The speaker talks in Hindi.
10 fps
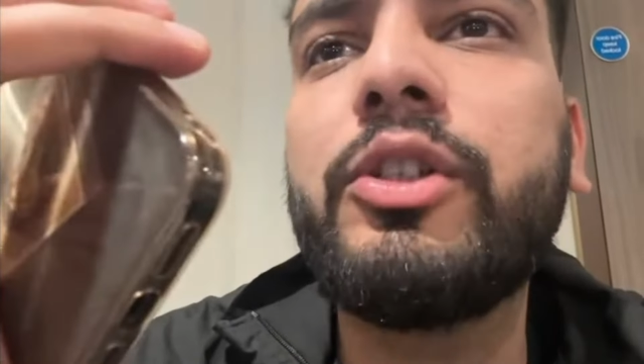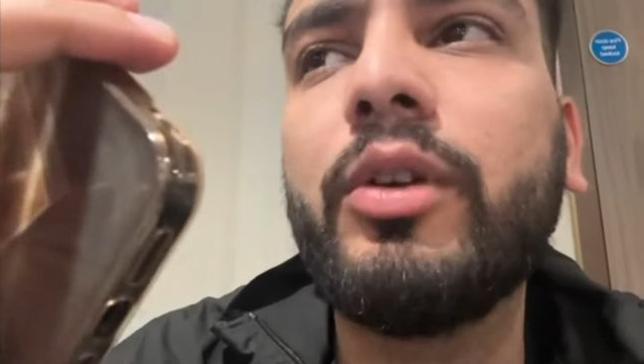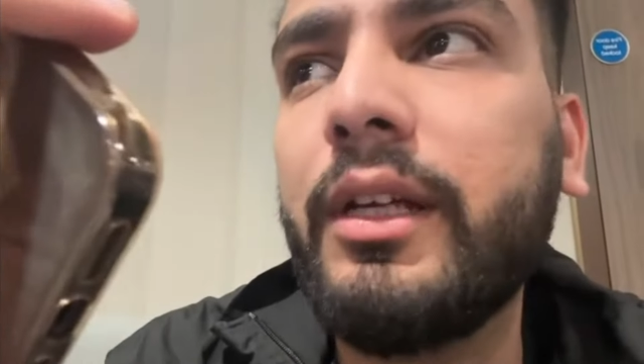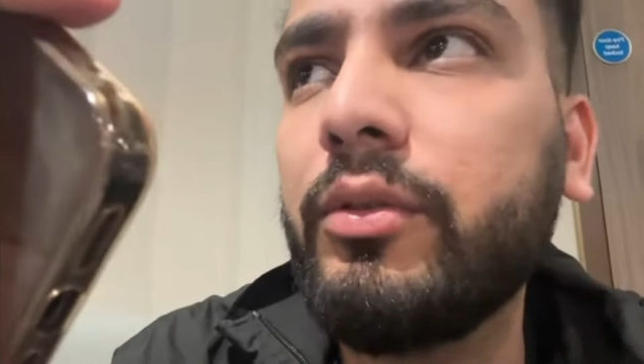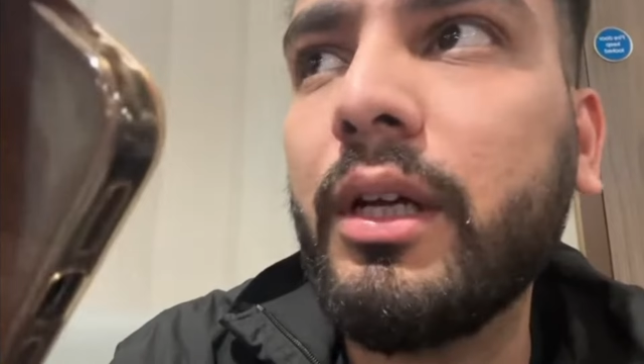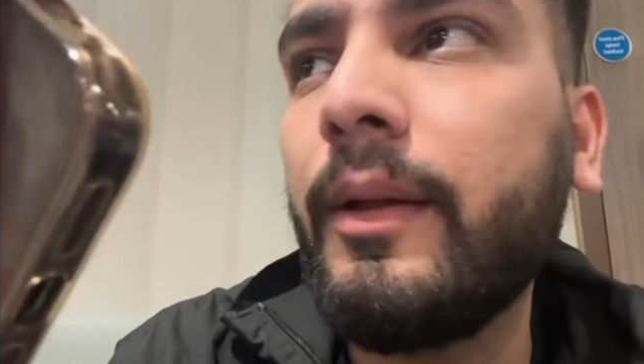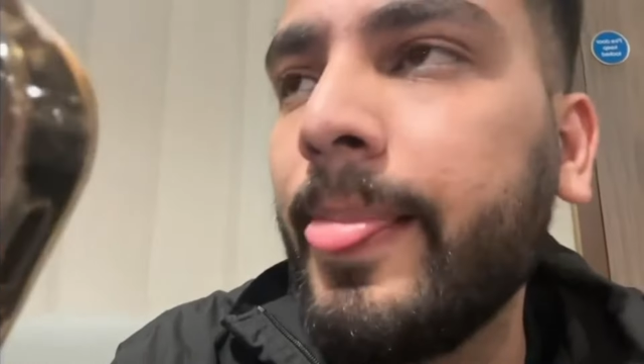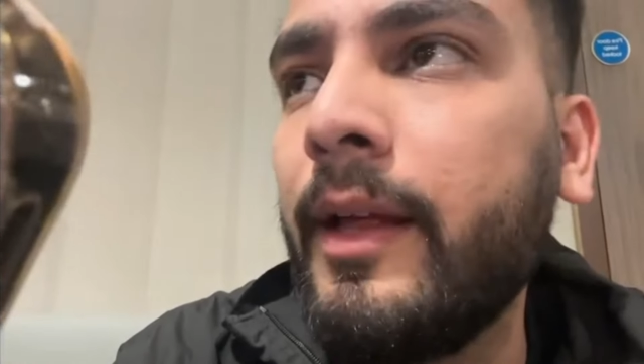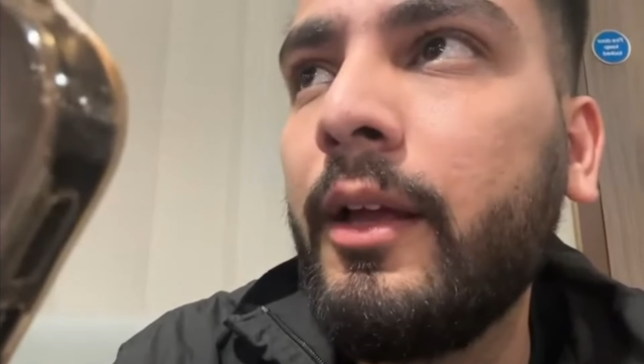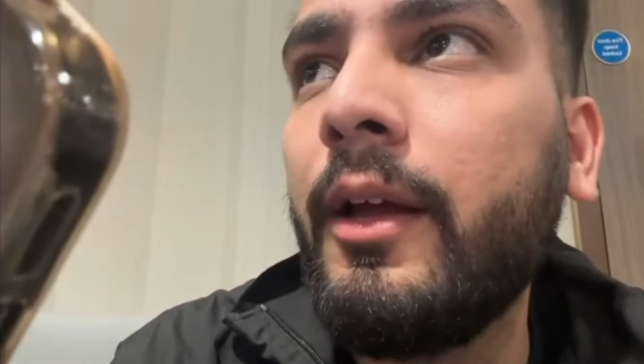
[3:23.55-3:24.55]
कोई छोटा नहीं
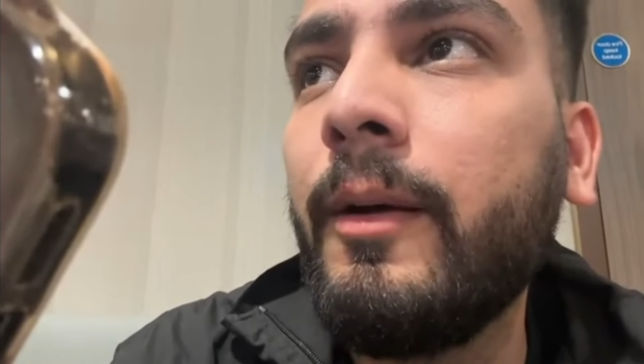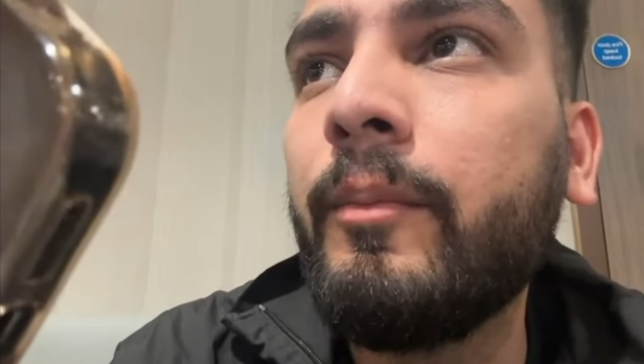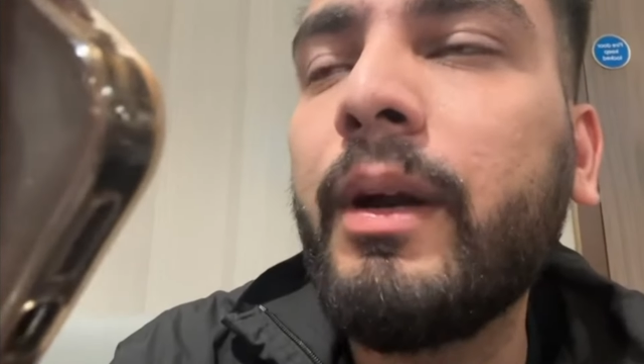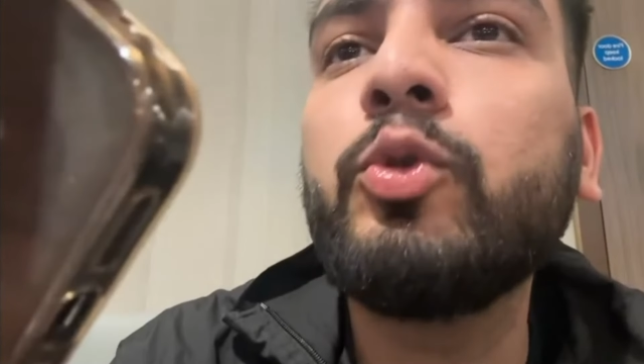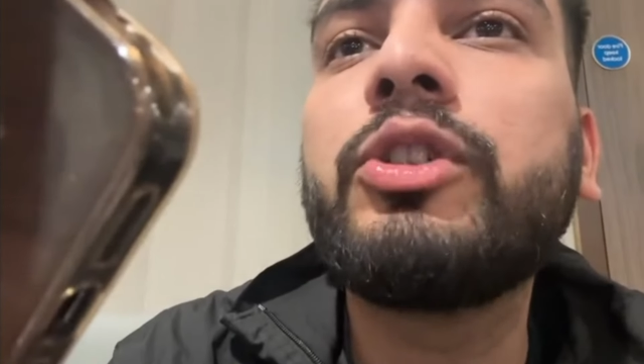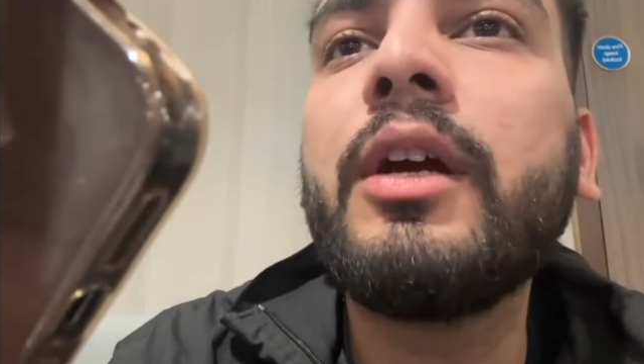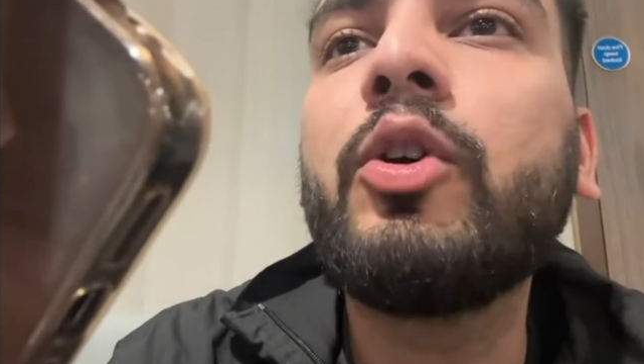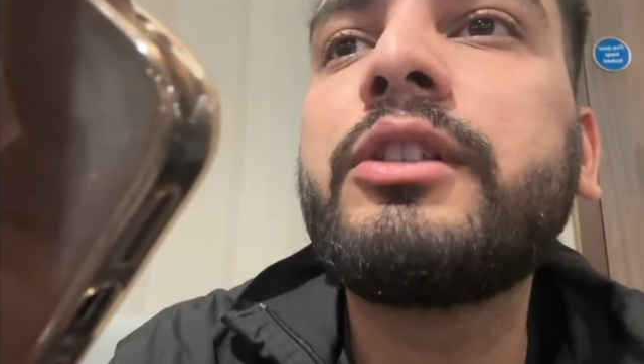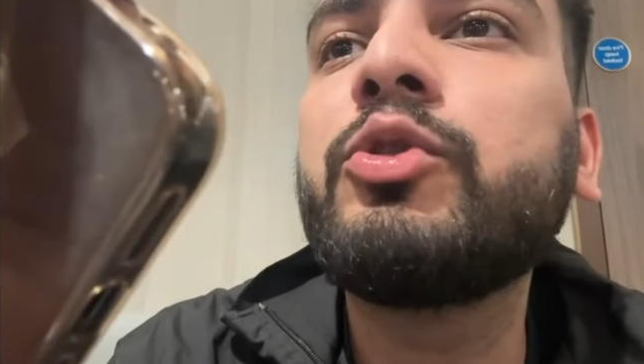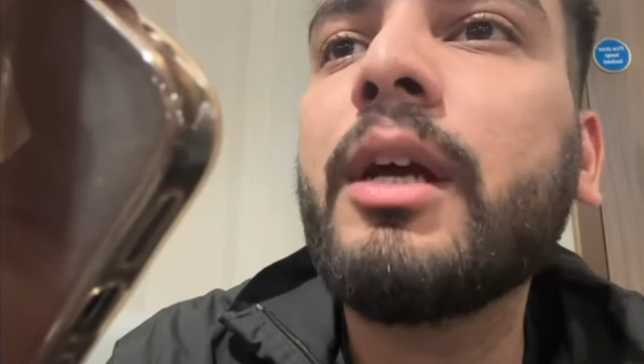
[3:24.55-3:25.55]
होता बट उसने
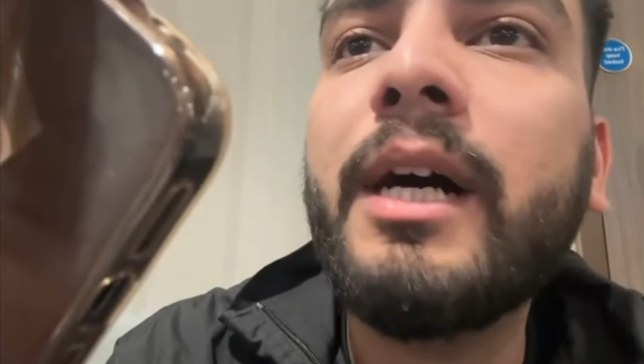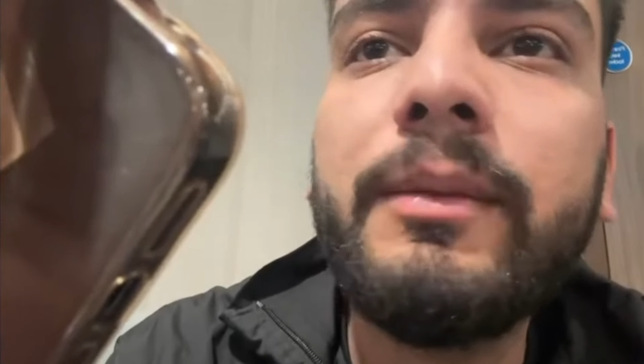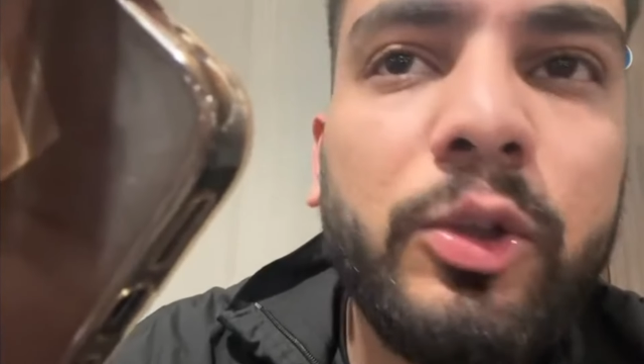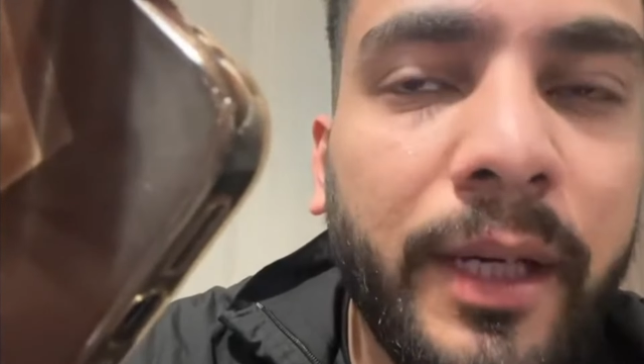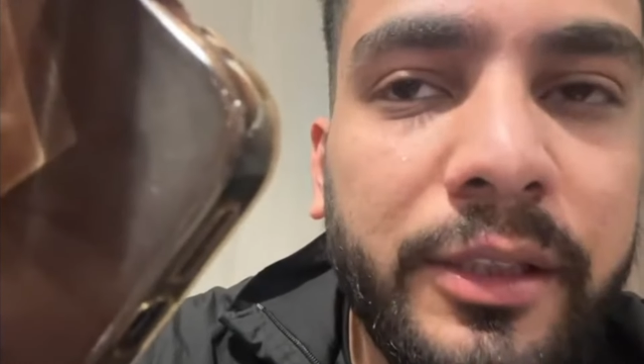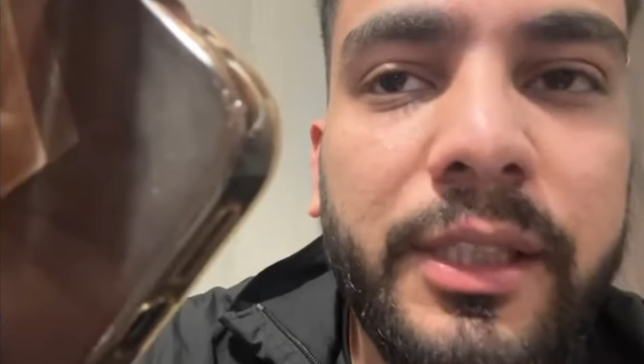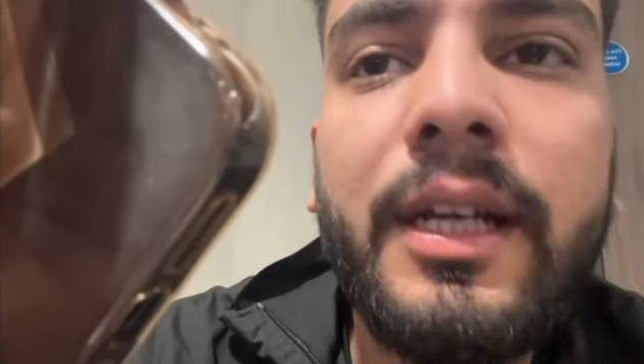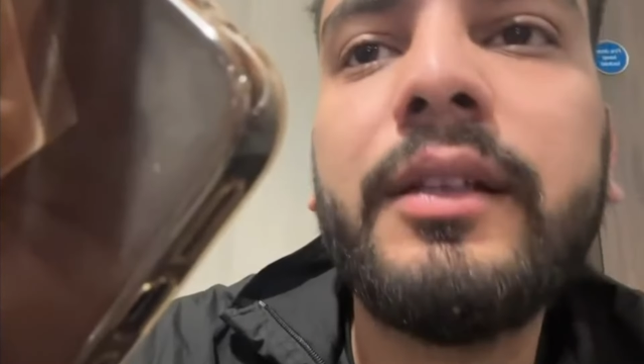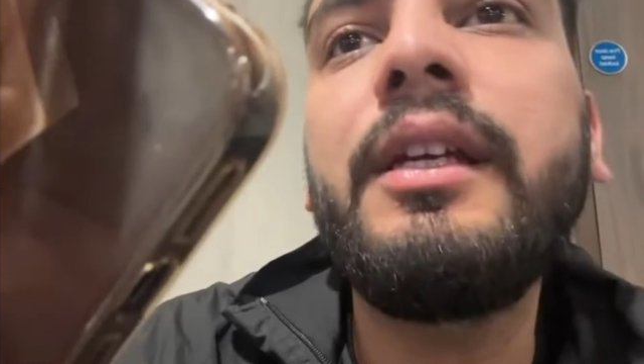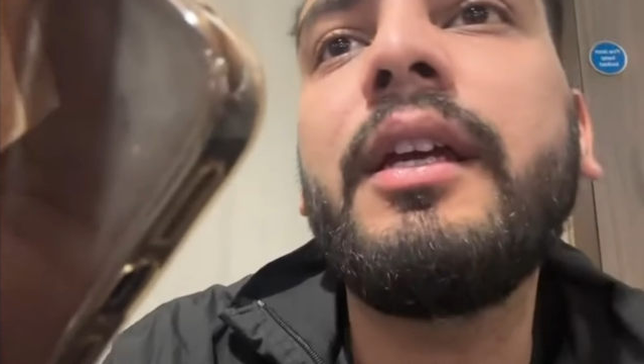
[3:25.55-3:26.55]
कौन सी उसके बाद भी तुम्हारी इज्जत
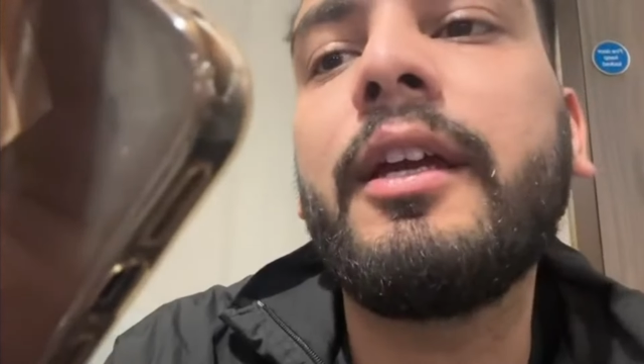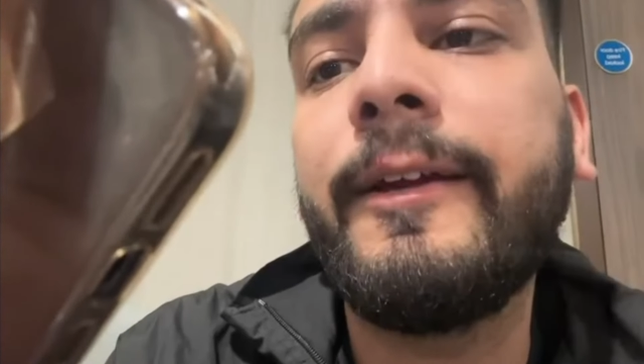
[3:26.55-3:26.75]
रख दी